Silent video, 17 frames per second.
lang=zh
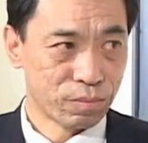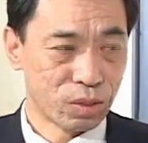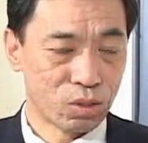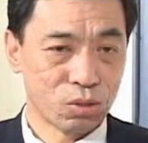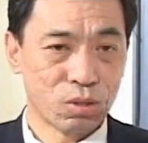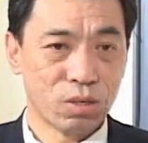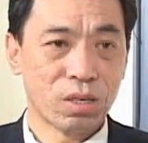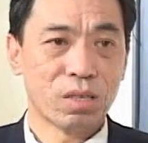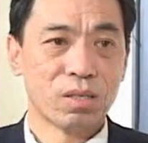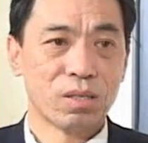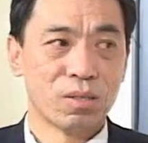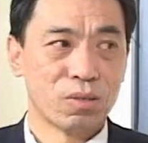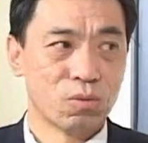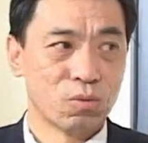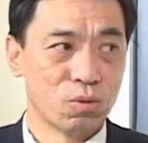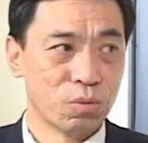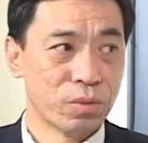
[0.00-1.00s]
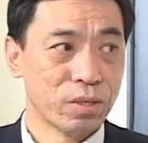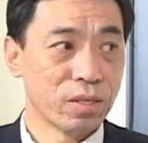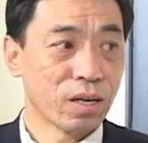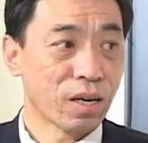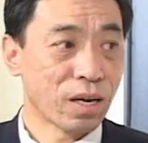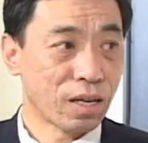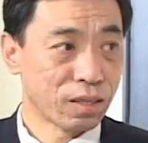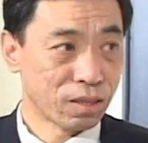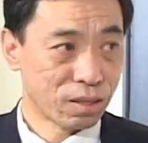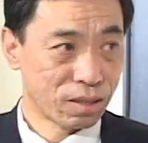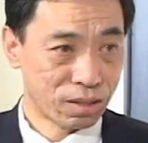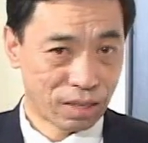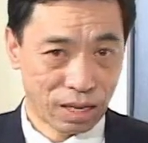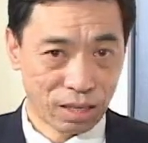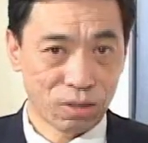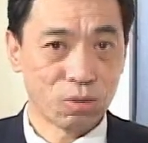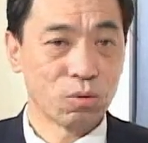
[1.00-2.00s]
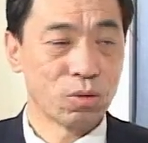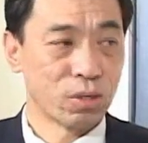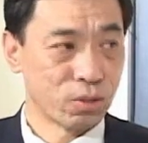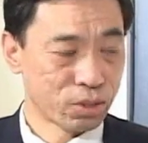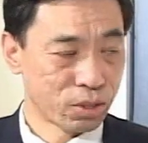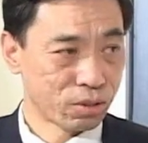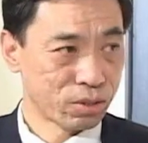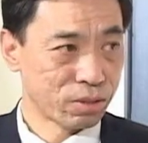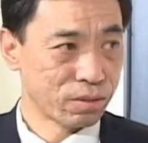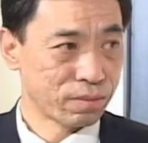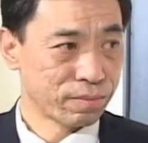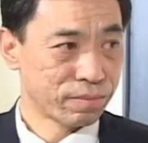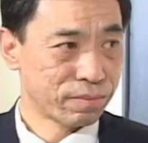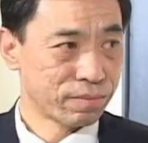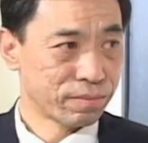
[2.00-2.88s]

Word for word: 比如说我们也喊打倒过刘少奇，